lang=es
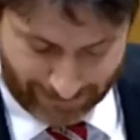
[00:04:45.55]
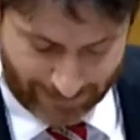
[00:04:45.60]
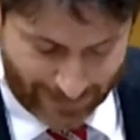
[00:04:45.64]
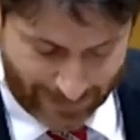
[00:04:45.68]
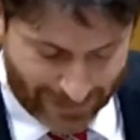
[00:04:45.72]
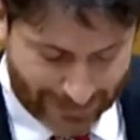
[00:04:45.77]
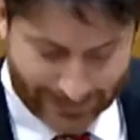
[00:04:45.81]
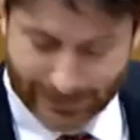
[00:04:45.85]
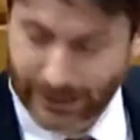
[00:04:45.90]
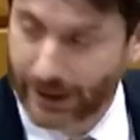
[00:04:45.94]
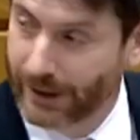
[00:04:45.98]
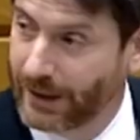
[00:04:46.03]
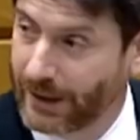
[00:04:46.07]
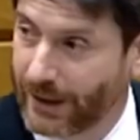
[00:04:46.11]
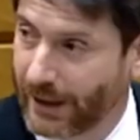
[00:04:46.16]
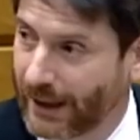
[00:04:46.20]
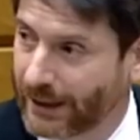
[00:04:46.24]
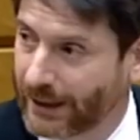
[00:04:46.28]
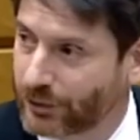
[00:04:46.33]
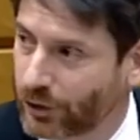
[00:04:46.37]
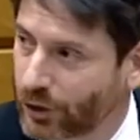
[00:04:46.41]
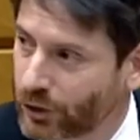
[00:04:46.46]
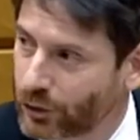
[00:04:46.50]
Es decir,
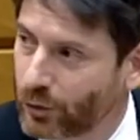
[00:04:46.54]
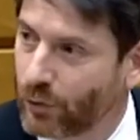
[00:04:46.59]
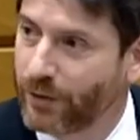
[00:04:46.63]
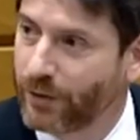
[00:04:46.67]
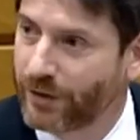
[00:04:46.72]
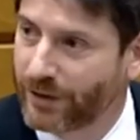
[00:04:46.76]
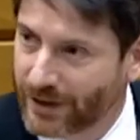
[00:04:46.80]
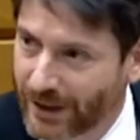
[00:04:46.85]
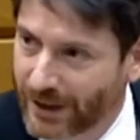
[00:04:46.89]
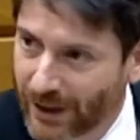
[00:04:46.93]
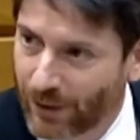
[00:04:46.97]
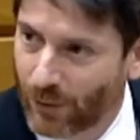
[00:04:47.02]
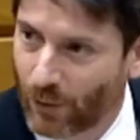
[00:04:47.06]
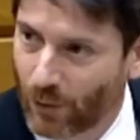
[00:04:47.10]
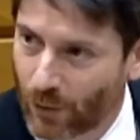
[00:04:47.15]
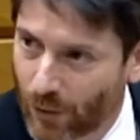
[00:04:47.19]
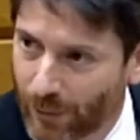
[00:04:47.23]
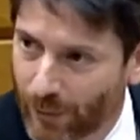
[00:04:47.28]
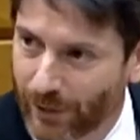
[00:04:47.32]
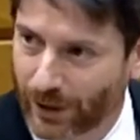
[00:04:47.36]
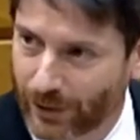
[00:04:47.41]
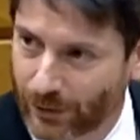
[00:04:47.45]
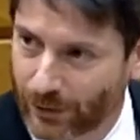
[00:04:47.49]
esto es un círculo
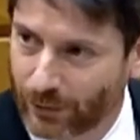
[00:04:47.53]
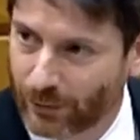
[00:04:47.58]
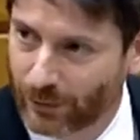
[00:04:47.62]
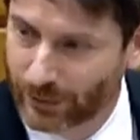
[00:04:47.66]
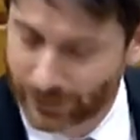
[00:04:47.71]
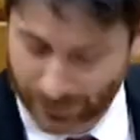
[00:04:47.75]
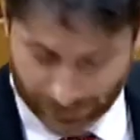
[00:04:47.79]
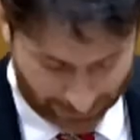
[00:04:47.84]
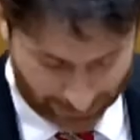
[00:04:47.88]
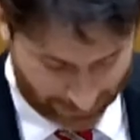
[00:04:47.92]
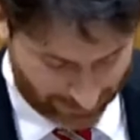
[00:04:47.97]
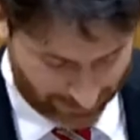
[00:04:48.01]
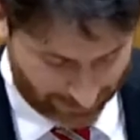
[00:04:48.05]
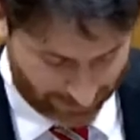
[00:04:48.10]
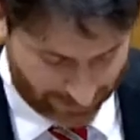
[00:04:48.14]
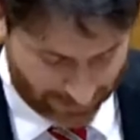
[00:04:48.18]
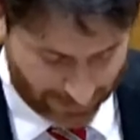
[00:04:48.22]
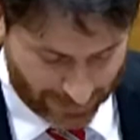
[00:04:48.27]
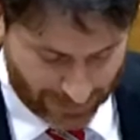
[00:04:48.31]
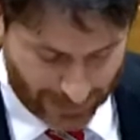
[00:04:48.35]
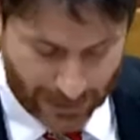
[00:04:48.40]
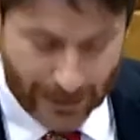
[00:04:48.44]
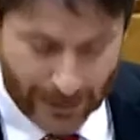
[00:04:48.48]
virtuoso.
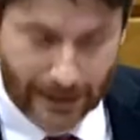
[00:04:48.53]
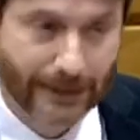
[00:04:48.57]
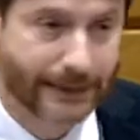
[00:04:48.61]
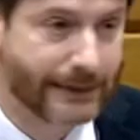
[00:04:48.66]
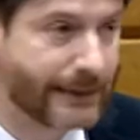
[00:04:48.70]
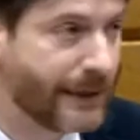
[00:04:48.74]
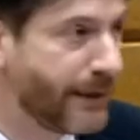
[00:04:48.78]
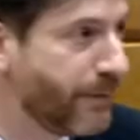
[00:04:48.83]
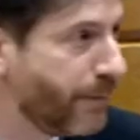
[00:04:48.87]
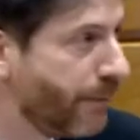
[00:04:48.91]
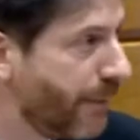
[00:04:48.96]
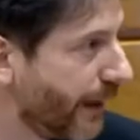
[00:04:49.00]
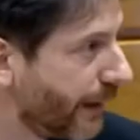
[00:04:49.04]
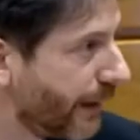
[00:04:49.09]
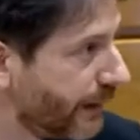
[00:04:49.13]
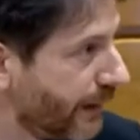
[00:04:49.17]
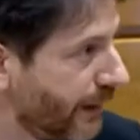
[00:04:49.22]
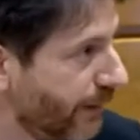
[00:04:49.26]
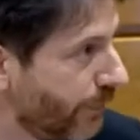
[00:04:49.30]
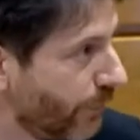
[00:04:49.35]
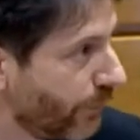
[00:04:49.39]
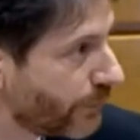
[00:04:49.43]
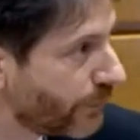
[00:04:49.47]
Si
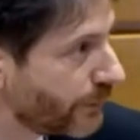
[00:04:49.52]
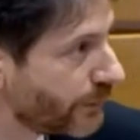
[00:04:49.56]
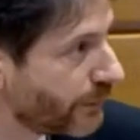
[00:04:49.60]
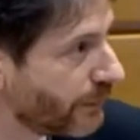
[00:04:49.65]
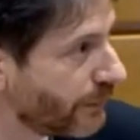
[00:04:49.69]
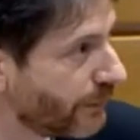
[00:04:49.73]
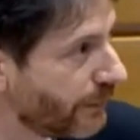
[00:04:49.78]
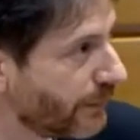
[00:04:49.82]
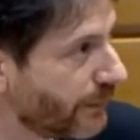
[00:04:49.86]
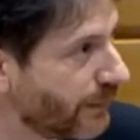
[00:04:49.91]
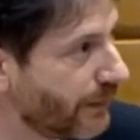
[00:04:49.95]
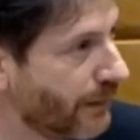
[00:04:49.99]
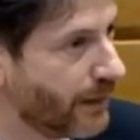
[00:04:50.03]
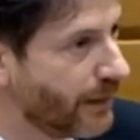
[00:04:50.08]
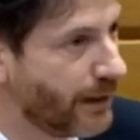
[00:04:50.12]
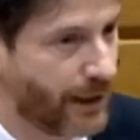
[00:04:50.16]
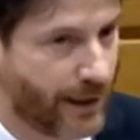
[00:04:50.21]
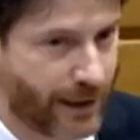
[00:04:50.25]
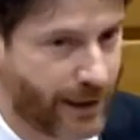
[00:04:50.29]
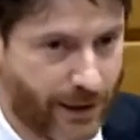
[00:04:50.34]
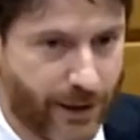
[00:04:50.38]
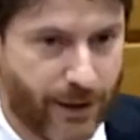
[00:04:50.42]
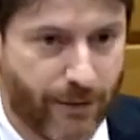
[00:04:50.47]
invertimos,
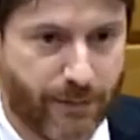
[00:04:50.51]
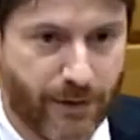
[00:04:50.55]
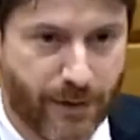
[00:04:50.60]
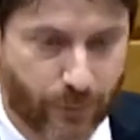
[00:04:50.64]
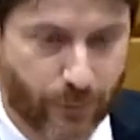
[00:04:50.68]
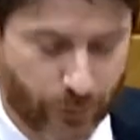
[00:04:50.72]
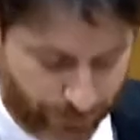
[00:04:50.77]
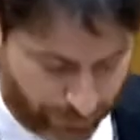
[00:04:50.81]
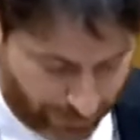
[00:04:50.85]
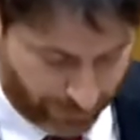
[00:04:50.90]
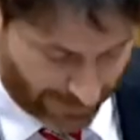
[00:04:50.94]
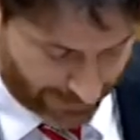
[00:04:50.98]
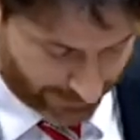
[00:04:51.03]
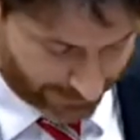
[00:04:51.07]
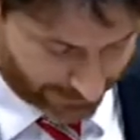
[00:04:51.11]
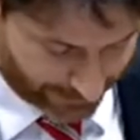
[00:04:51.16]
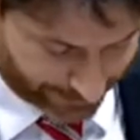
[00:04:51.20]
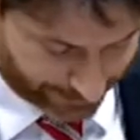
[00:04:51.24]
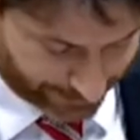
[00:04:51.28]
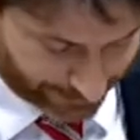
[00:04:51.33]
recibimos más.